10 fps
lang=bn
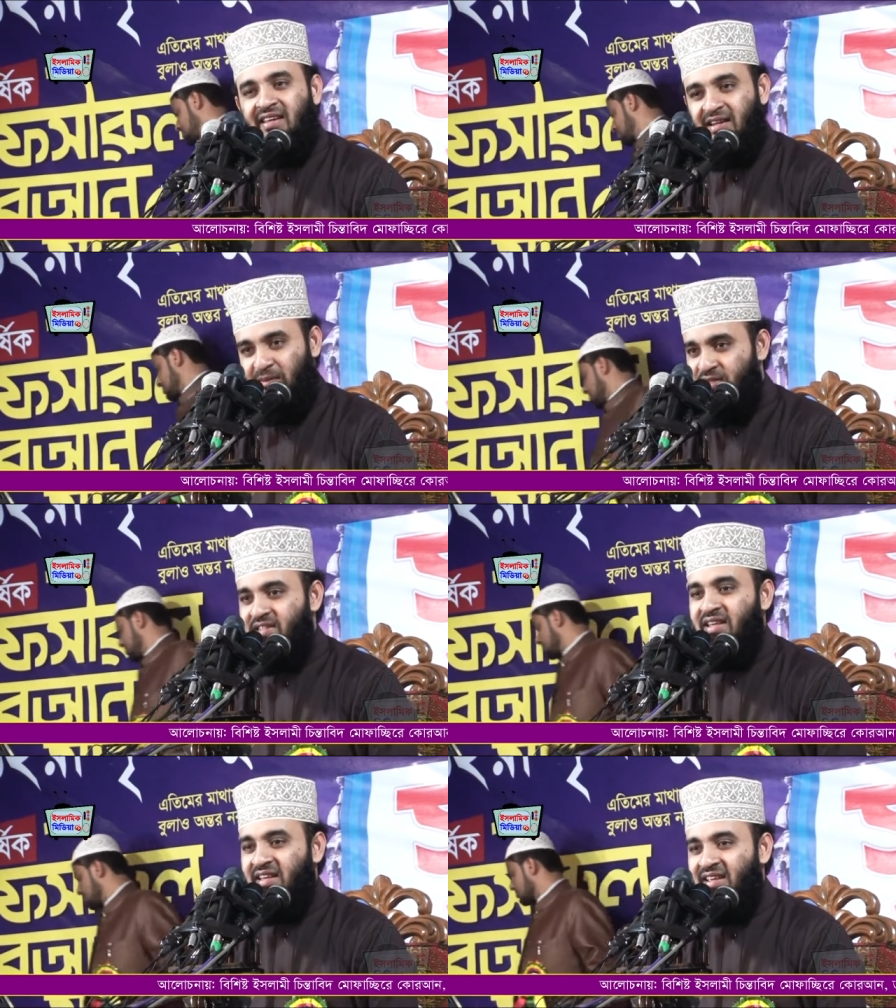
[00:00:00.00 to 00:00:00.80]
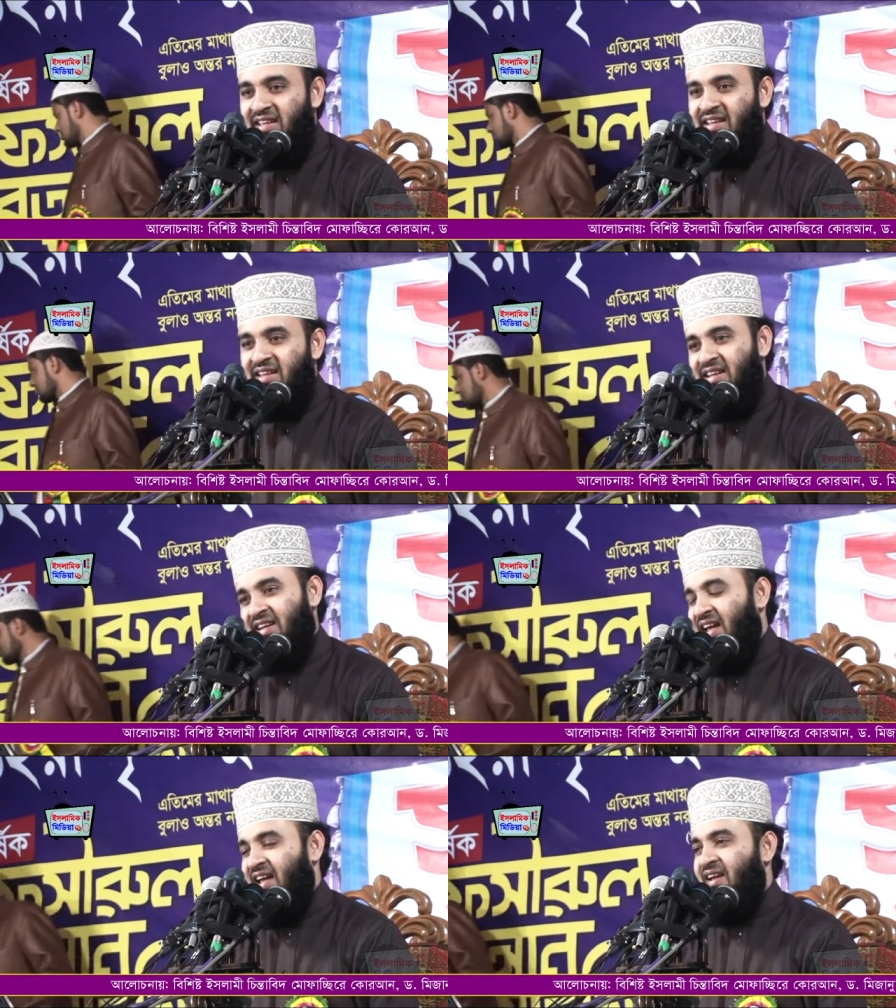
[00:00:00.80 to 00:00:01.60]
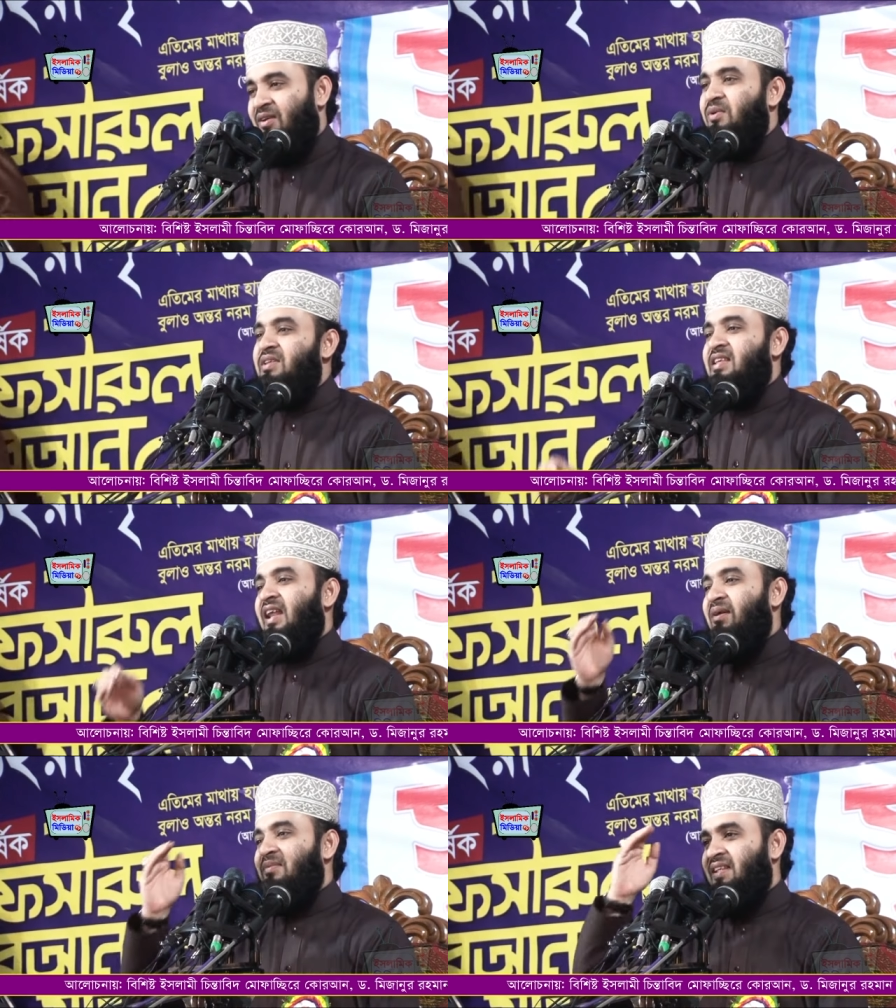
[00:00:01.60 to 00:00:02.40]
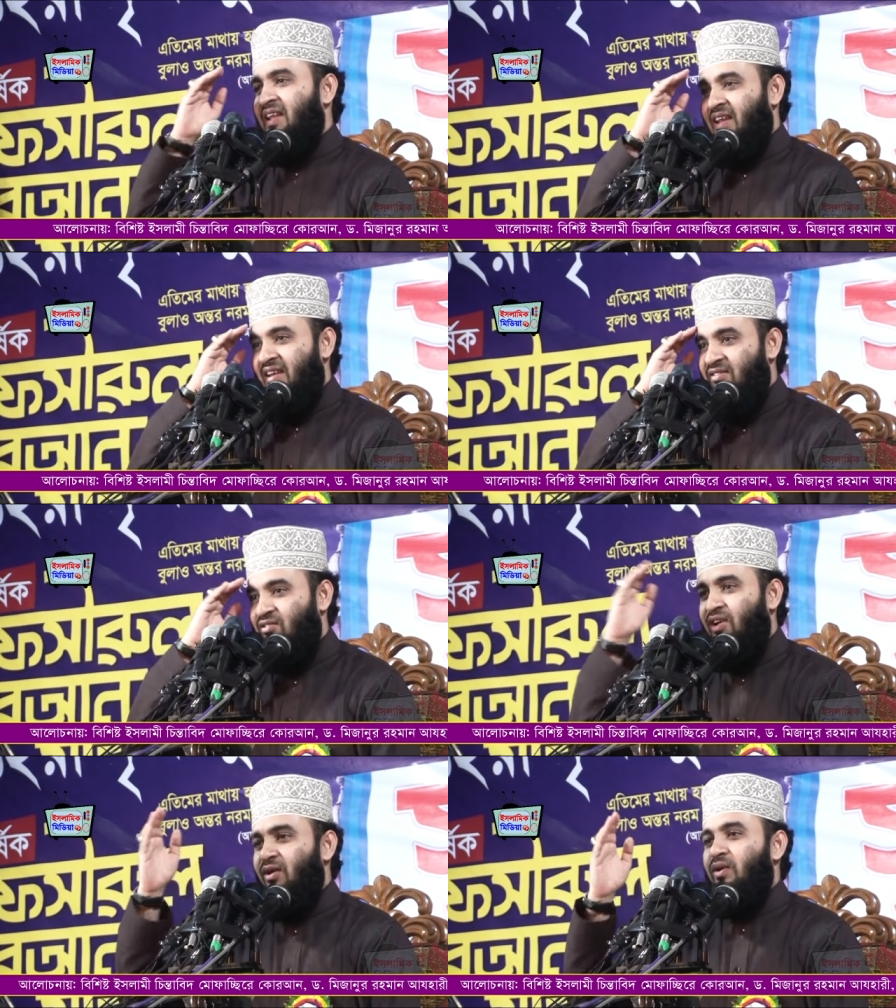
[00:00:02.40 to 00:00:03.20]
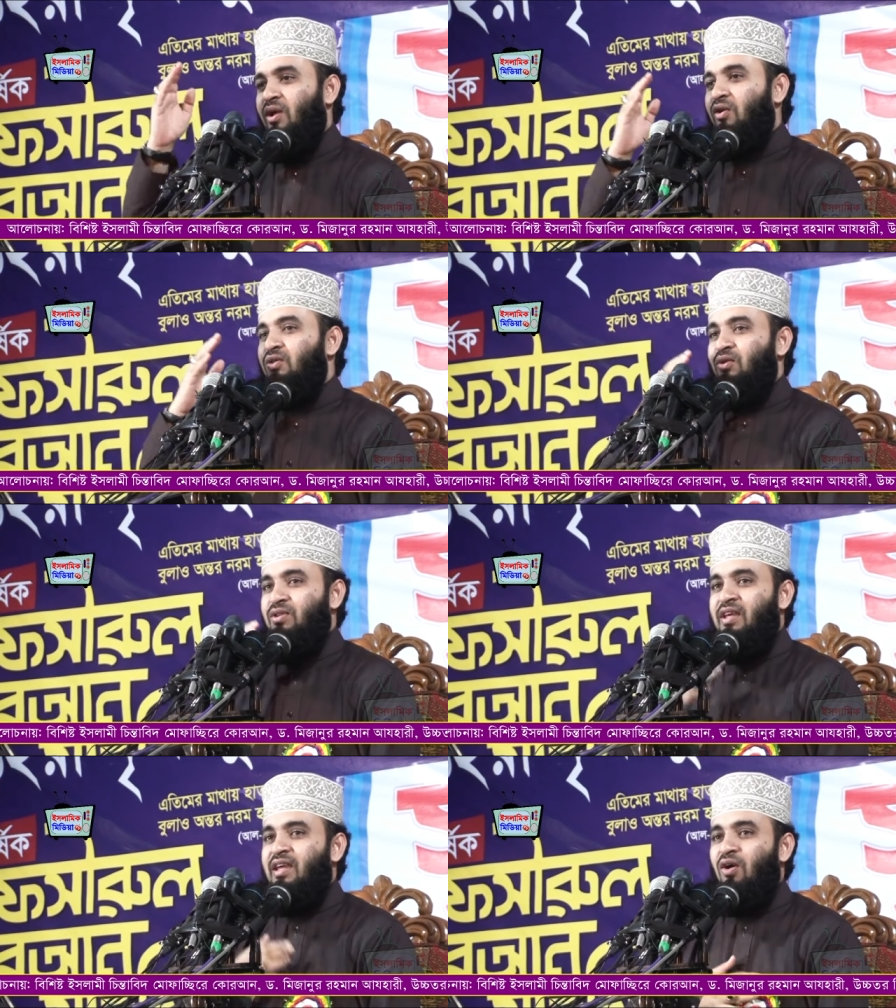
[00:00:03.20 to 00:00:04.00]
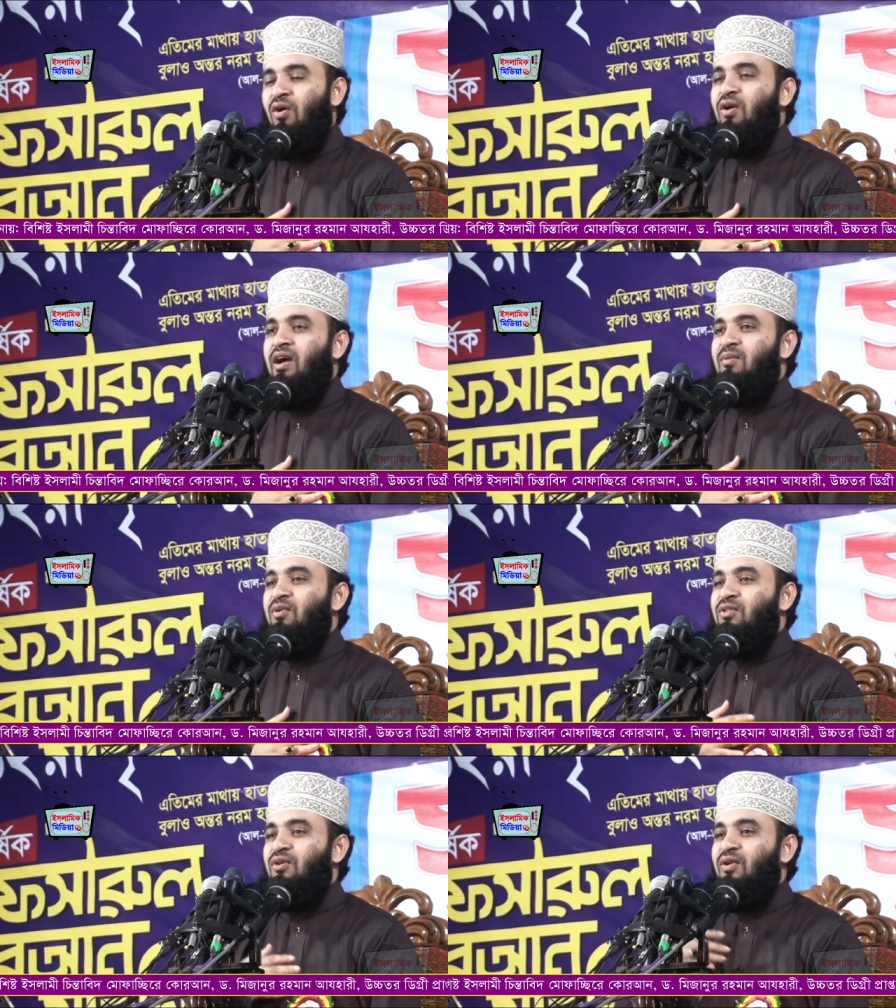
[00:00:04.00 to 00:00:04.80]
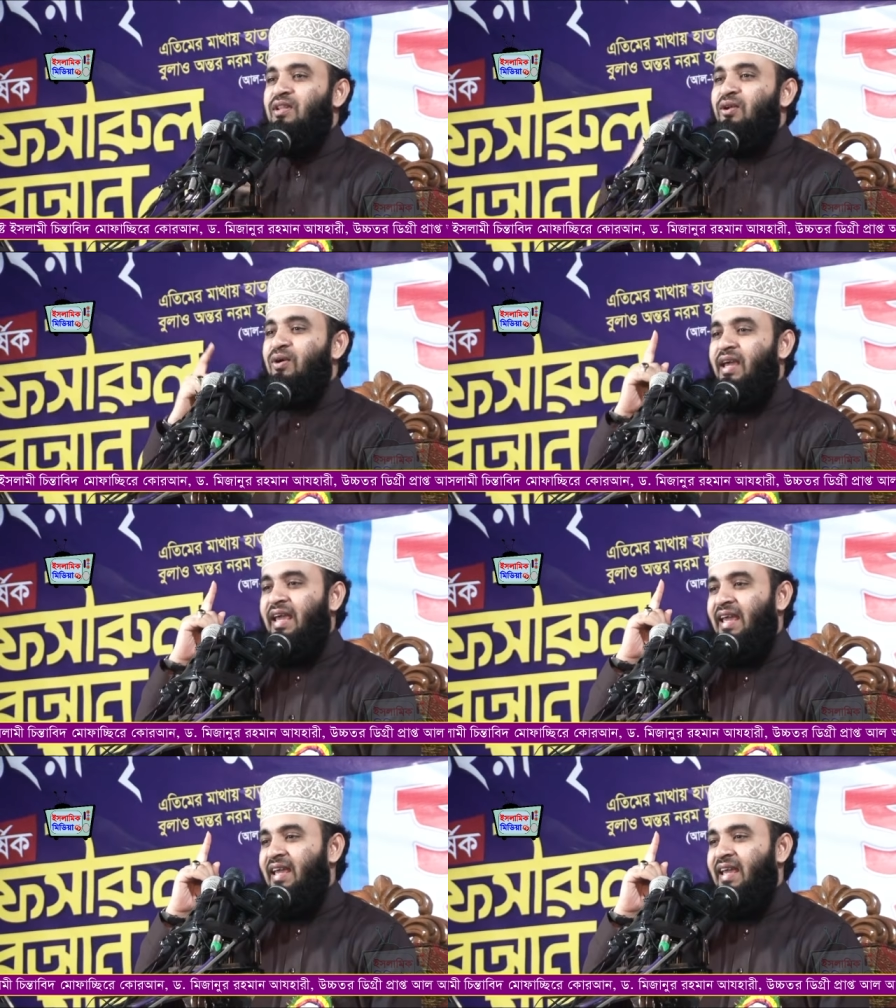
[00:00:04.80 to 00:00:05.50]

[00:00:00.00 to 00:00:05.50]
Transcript: এটা বলছে না উনি সালাম দিলেন ফলে ওনার অন্তর থেকে অহংকার মুক্ত করে দিল কে